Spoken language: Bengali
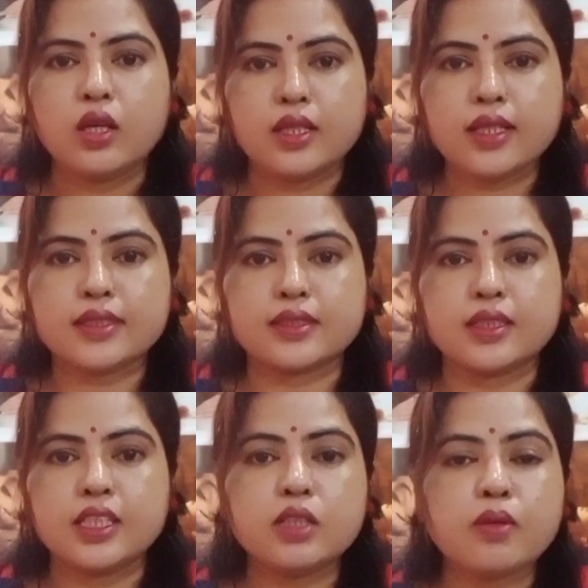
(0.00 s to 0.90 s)
ঠিক আছে
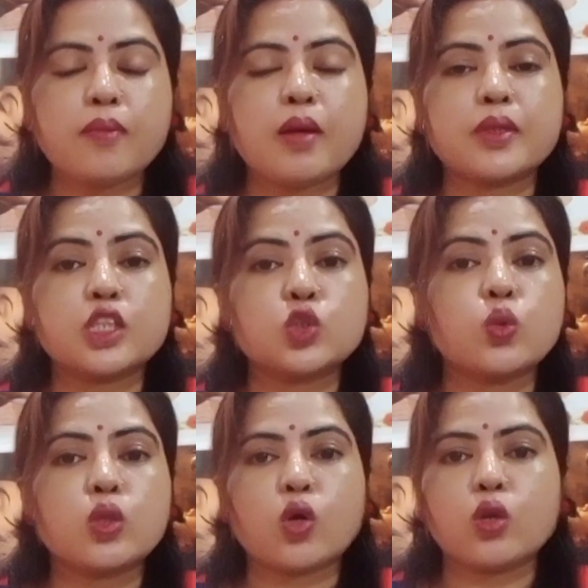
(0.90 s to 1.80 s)
কিভাবে আমাদের চুল
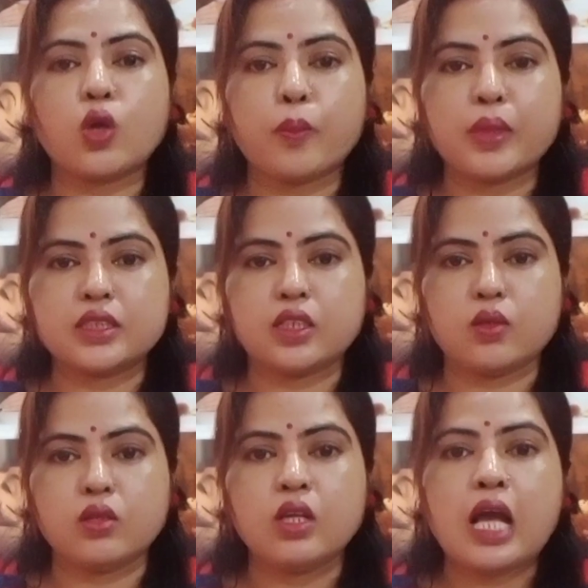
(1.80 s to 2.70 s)
তখন লম্বা ছিল
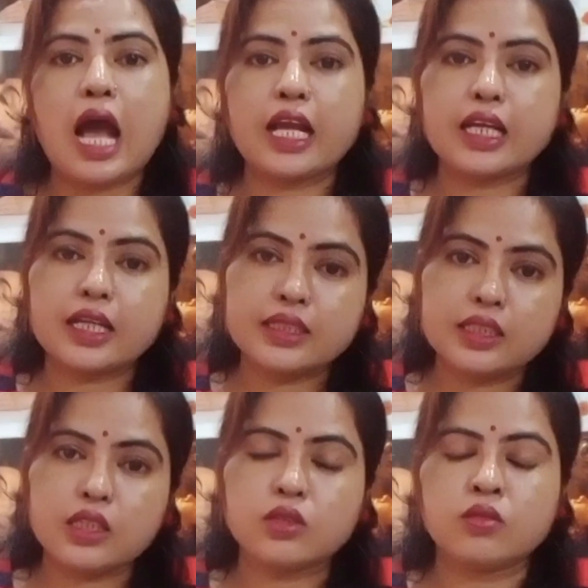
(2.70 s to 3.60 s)
আগেকার
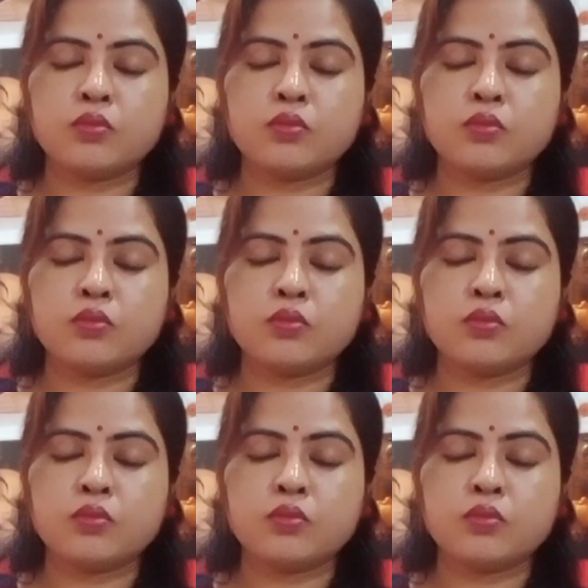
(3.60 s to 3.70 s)
দিনের